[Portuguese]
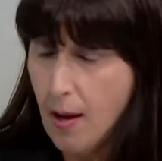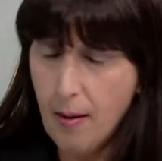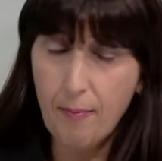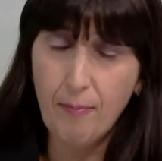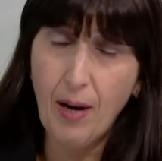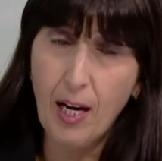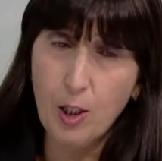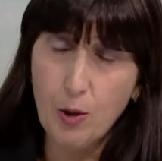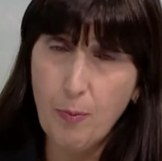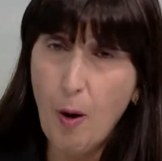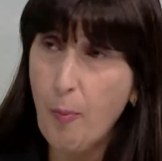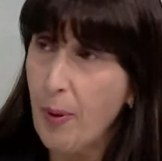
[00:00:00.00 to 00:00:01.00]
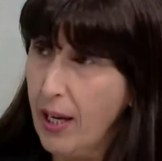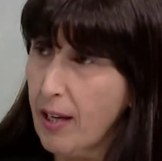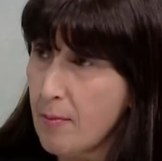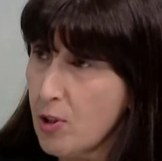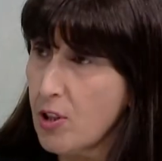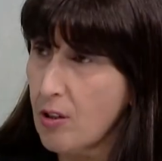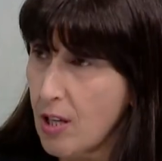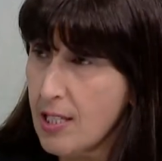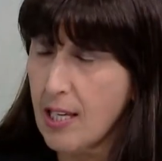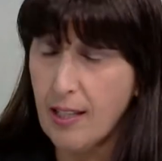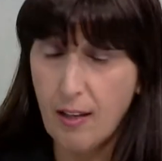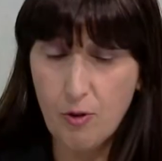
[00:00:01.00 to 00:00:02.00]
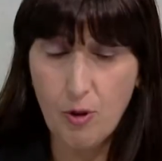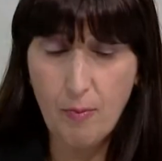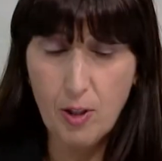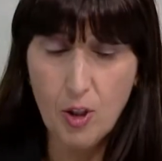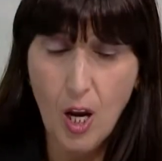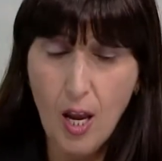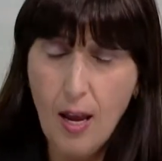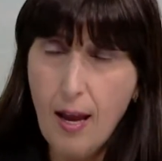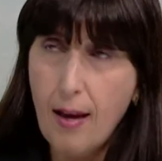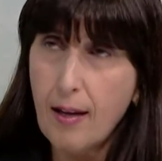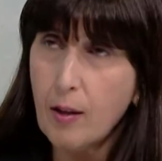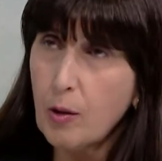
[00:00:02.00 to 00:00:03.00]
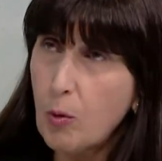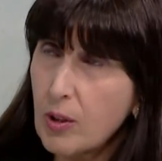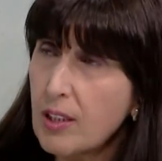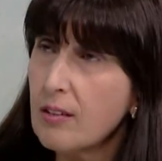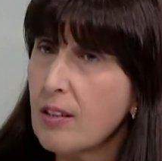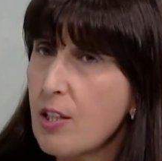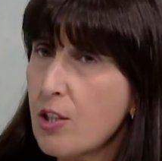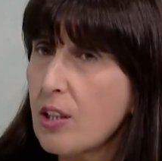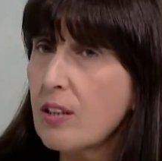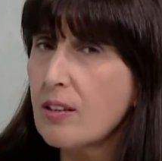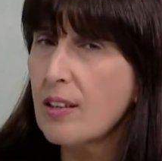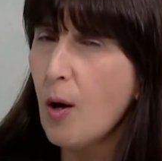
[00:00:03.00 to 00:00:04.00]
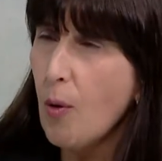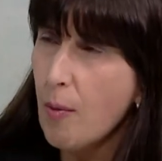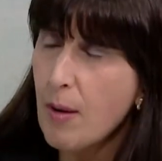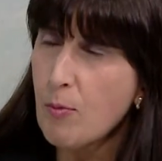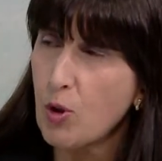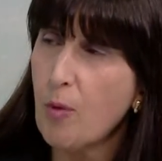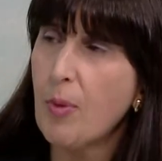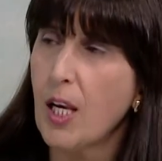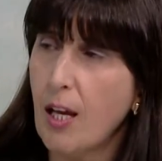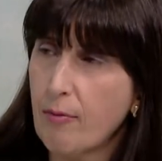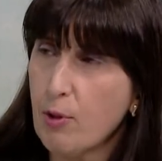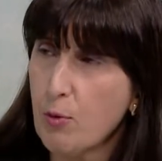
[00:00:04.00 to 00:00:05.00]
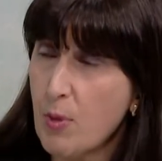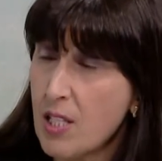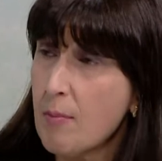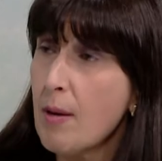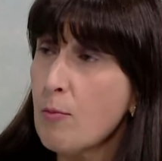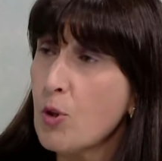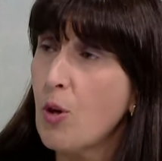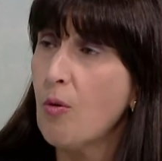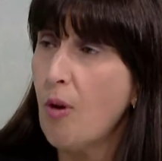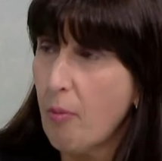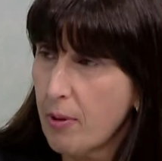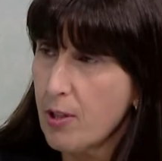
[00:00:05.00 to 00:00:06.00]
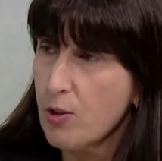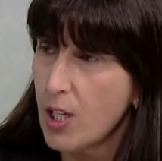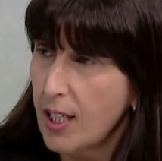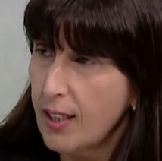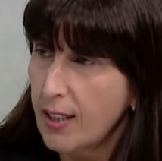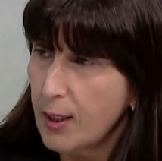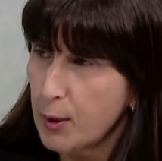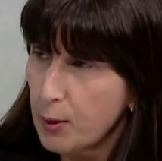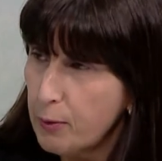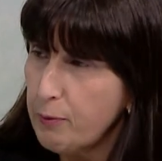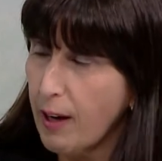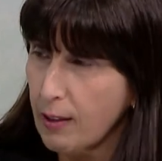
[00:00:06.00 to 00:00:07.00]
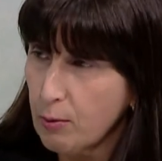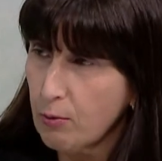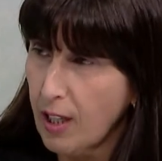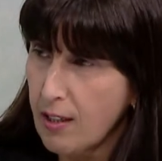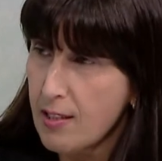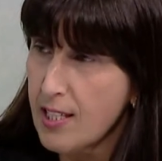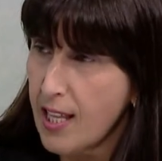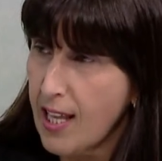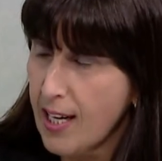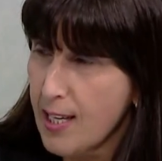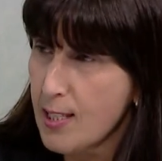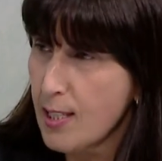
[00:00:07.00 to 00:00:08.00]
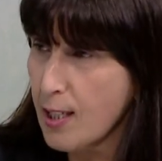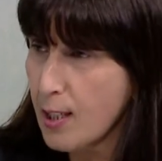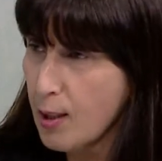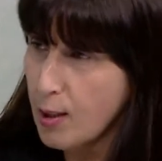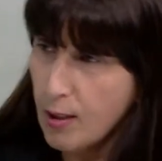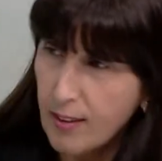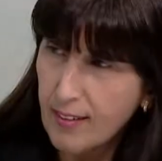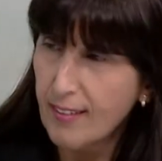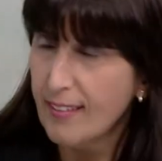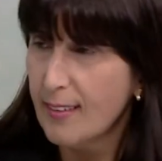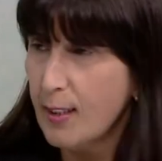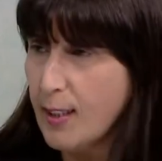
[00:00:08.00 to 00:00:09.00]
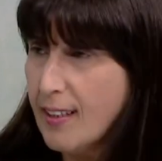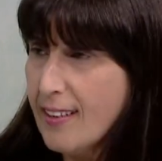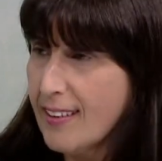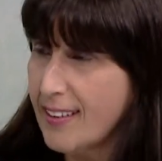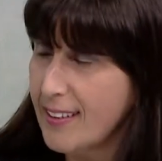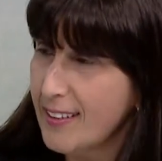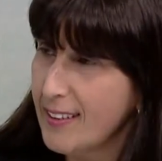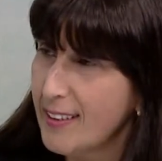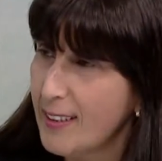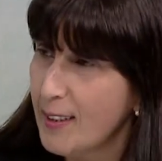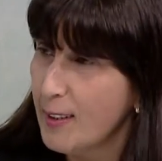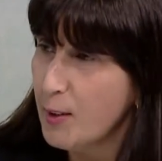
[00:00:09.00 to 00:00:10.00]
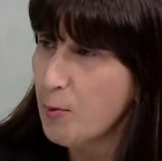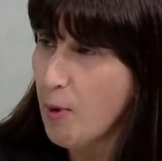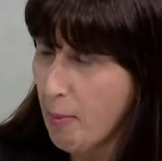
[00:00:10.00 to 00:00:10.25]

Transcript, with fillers: hum, mais paupérrimas da nossa Igreja, mas eh, quando ele diz que não amemos com palavras, mas amemos com obras, de facto, estarmos a dar assim Uh, Sim, está-nos um a